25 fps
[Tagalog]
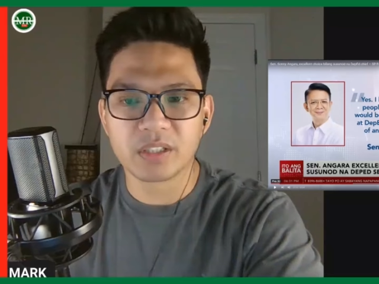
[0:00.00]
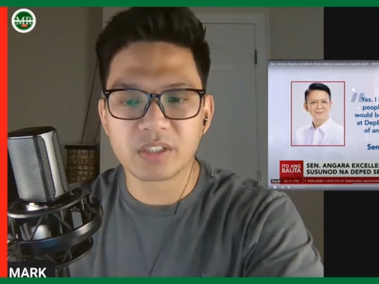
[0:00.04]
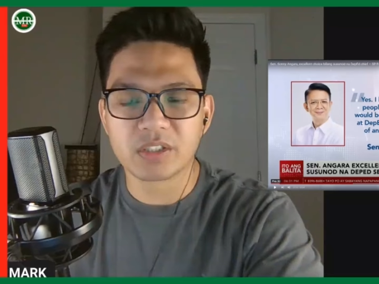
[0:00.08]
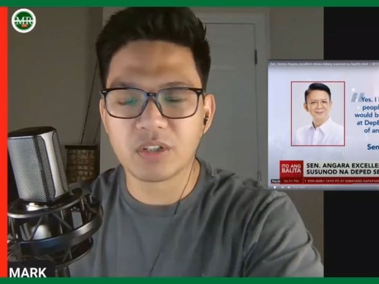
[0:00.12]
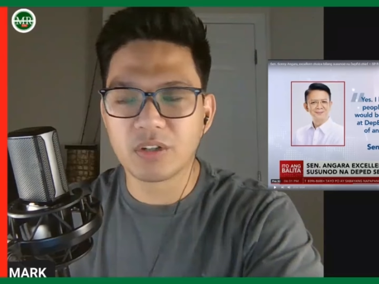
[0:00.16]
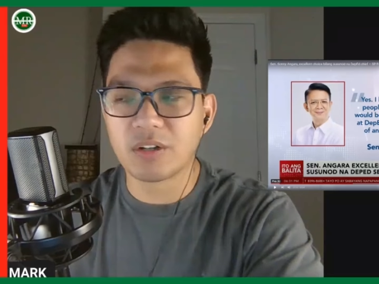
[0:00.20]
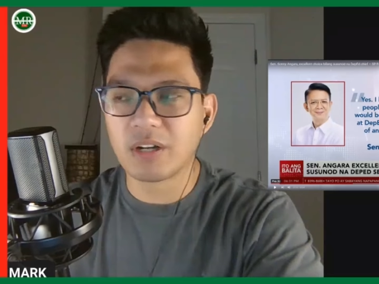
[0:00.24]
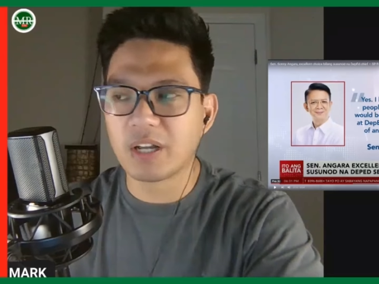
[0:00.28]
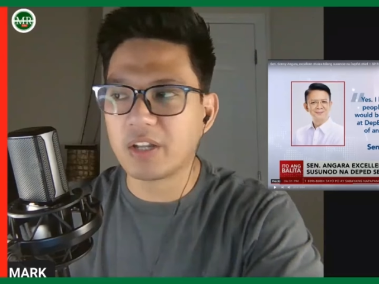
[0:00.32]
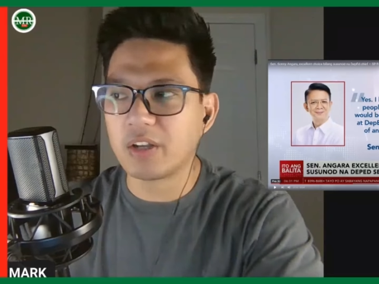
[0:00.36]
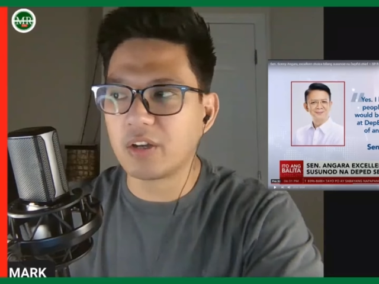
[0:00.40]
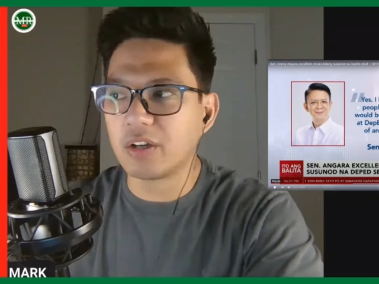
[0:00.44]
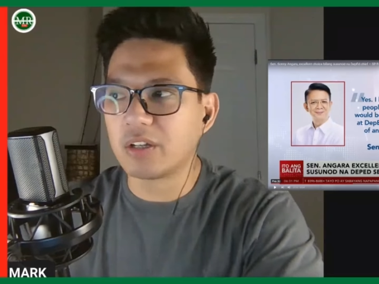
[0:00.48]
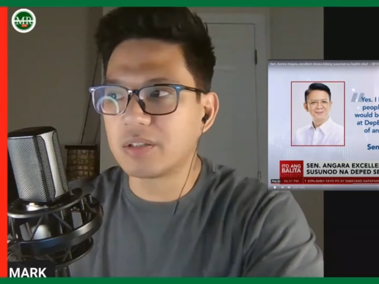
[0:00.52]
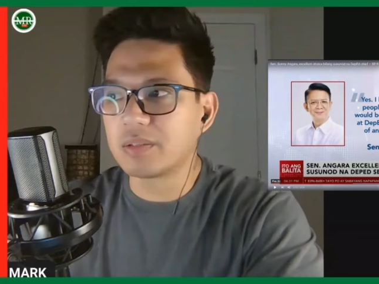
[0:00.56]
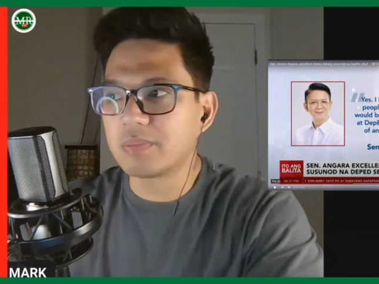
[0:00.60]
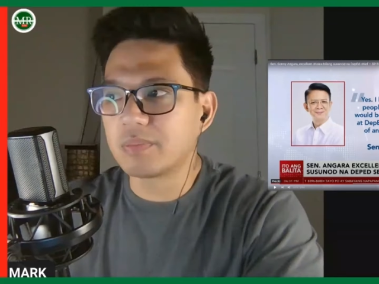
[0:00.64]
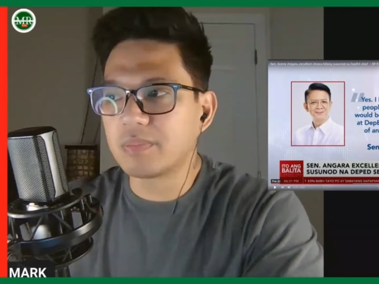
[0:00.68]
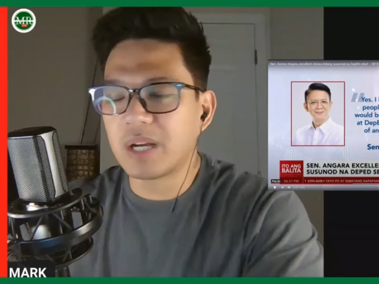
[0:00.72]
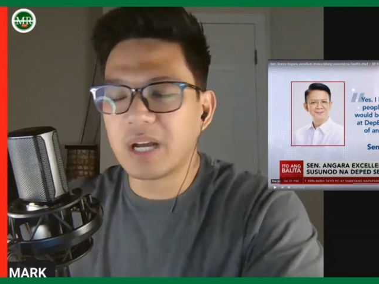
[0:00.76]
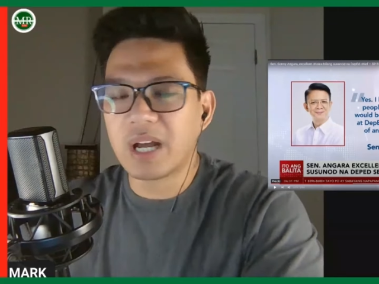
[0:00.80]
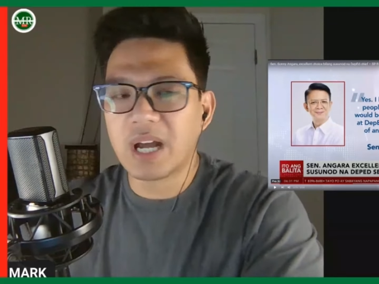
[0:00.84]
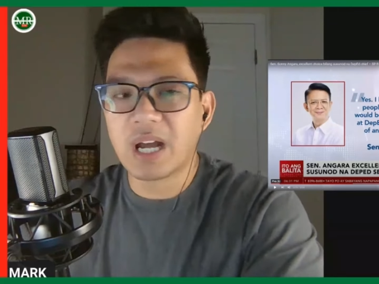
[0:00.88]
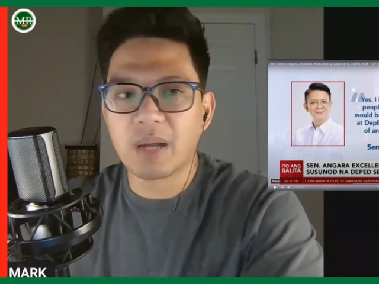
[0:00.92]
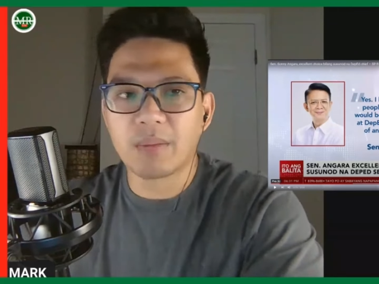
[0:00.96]
So ngayon,
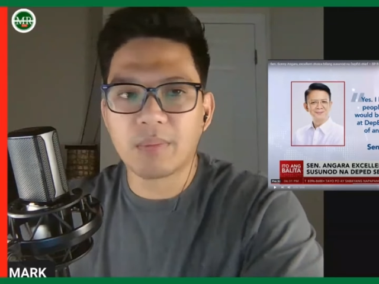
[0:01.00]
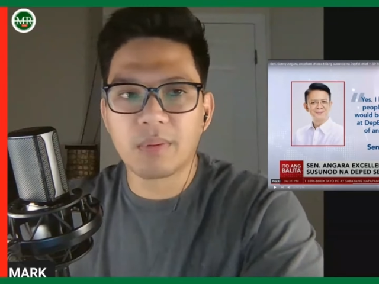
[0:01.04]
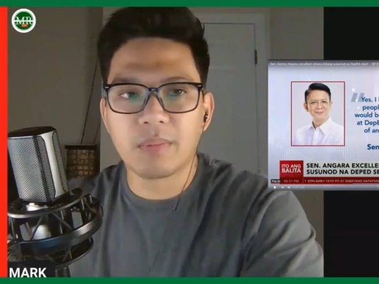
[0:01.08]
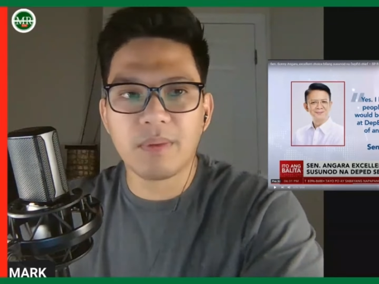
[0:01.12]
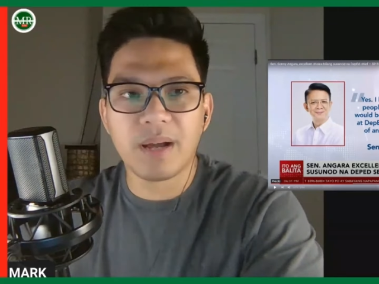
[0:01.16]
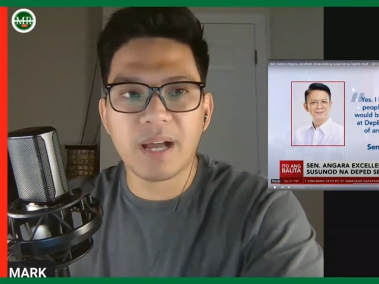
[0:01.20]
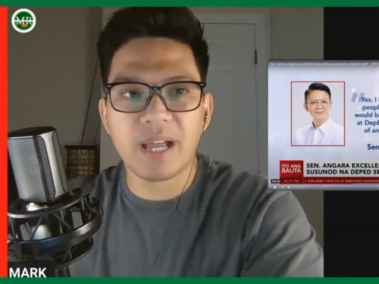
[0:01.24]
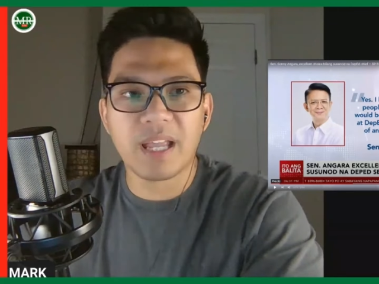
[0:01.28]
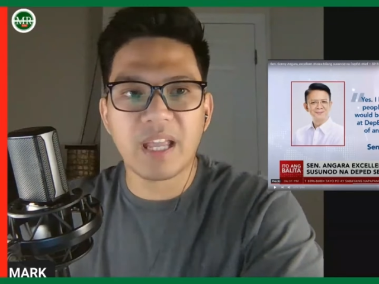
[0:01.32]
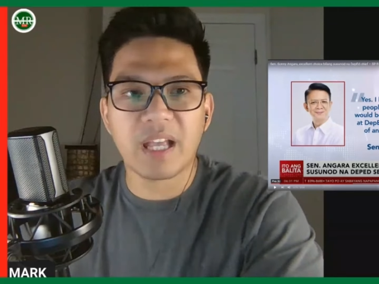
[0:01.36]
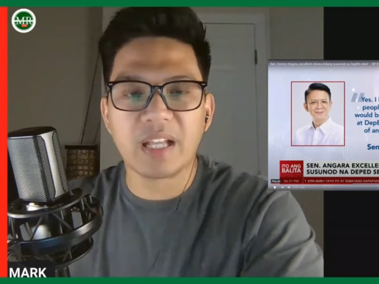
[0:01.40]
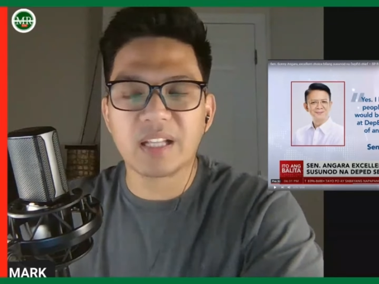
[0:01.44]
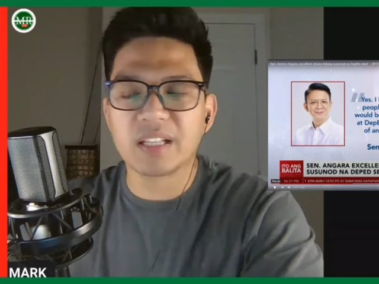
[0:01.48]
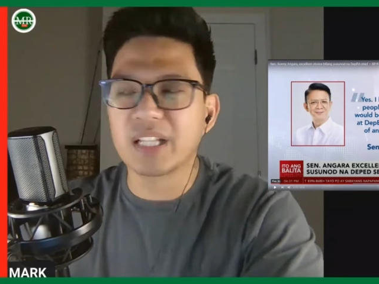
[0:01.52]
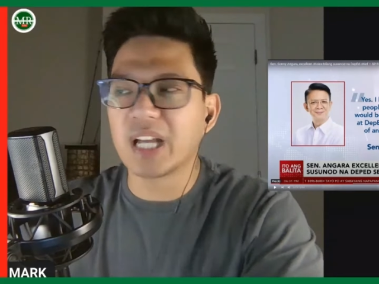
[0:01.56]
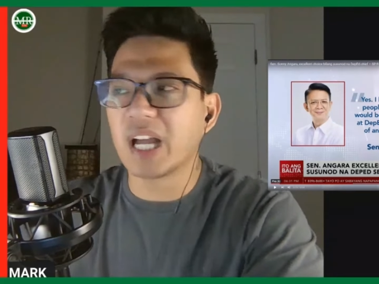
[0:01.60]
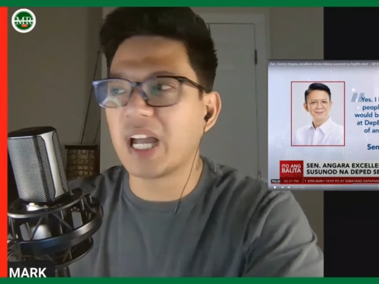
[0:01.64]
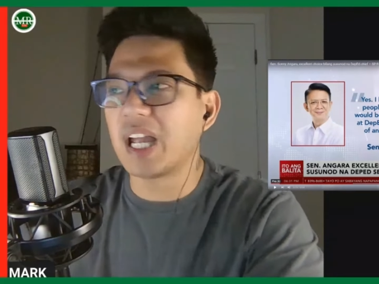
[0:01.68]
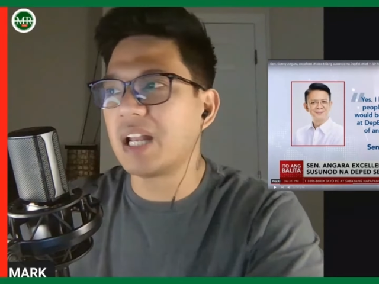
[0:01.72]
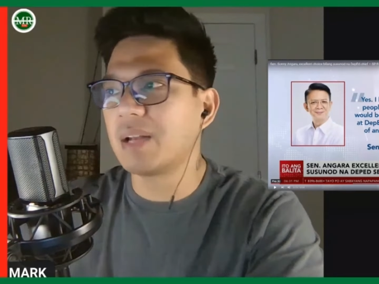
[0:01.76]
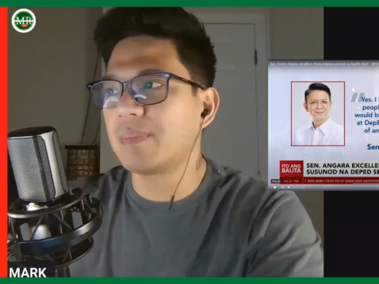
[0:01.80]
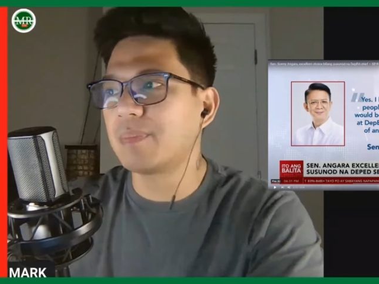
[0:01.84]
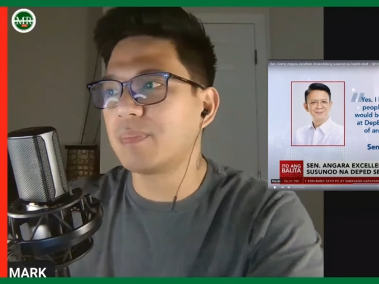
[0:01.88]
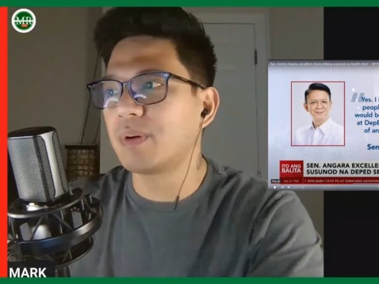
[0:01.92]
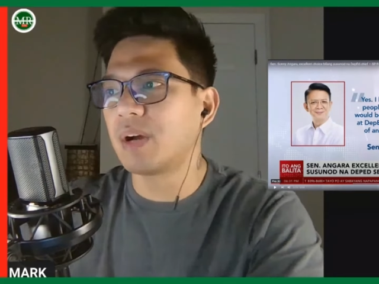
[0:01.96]
mga kababayan,
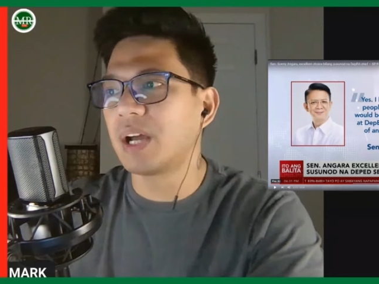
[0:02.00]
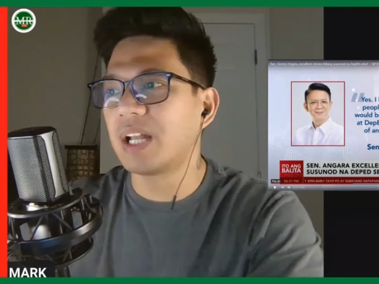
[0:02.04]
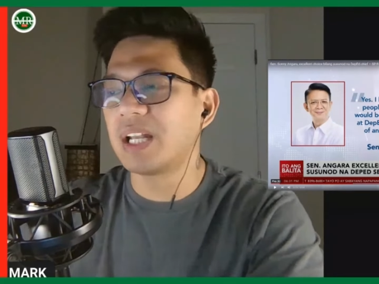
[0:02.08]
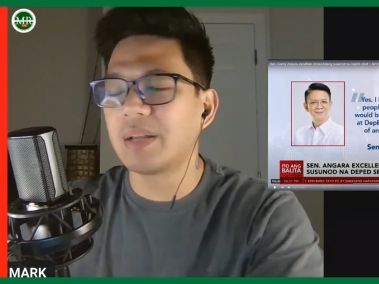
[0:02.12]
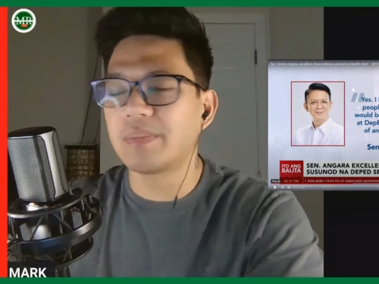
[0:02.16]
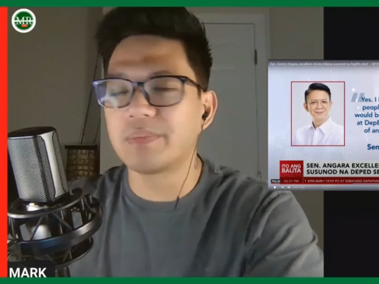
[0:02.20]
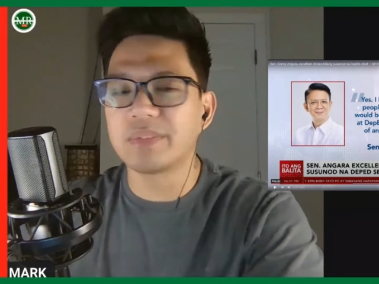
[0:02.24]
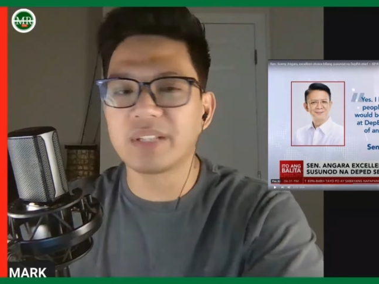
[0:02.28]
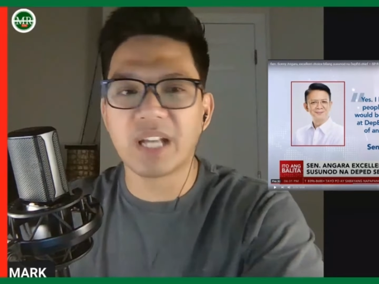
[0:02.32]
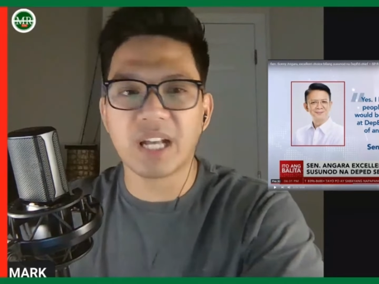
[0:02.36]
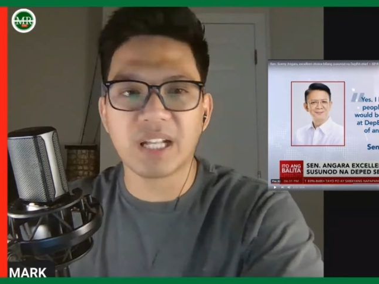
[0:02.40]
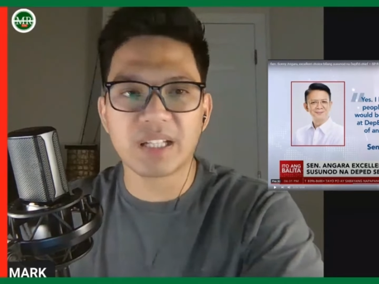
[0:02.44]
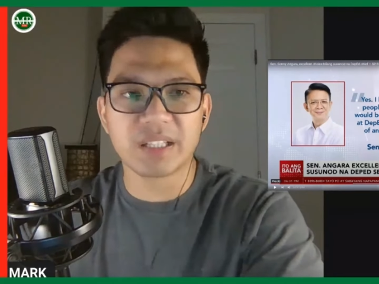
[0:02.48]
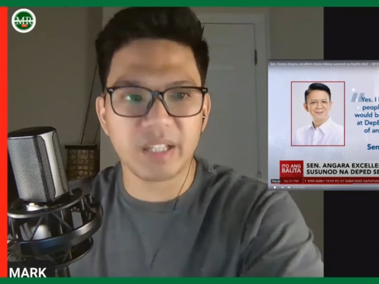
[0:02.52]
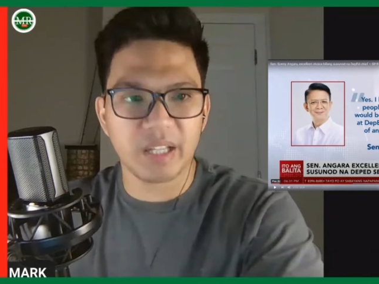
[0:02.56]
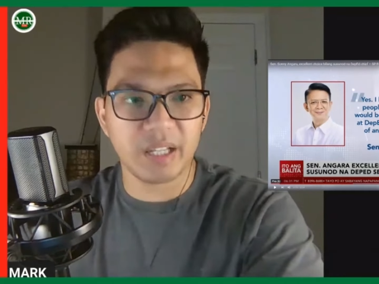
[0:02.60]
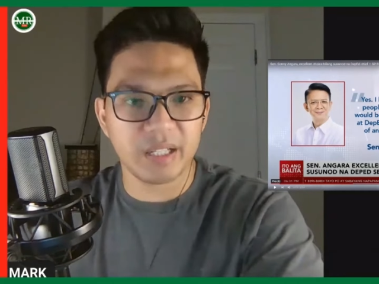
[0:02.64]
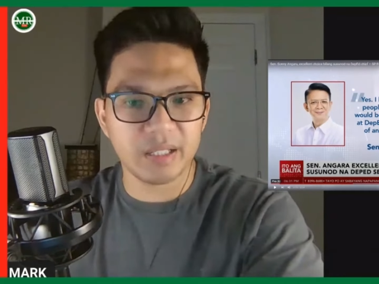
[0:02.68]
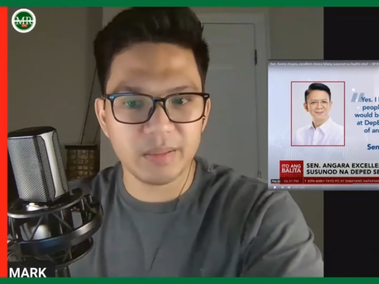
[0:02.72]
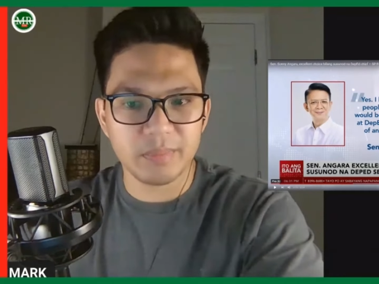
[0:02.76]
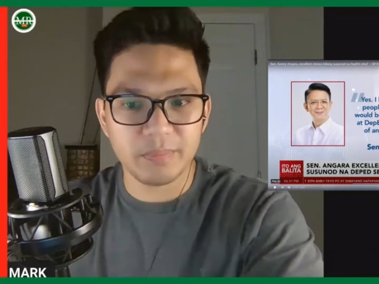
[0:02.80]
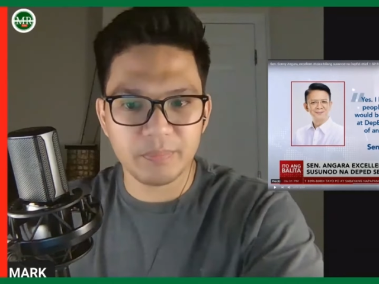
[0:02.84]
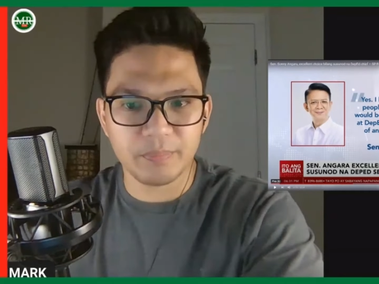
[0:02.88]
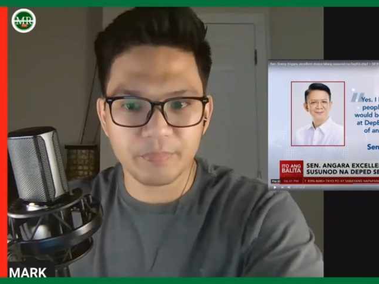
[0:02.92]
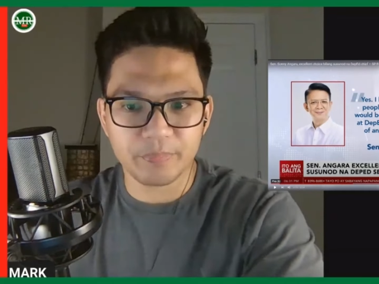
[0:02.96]
dahil po alam
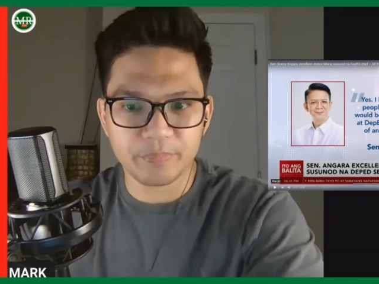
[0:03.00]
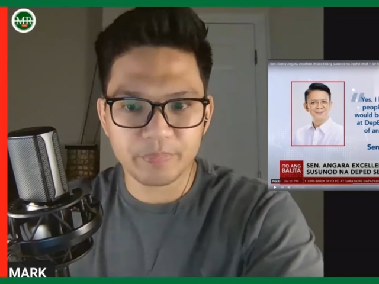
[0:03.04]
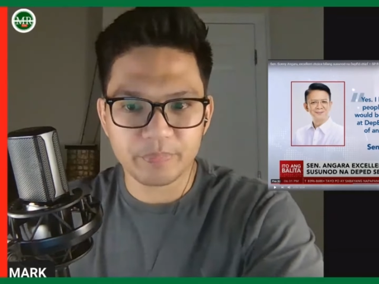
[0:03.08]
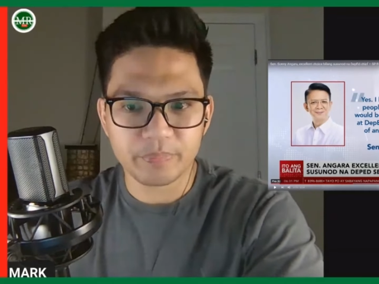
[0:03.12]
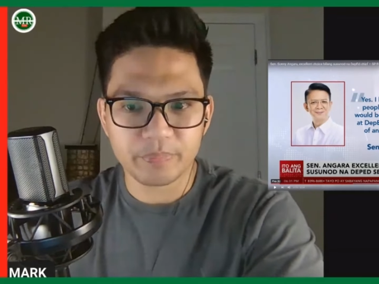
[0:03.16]
natin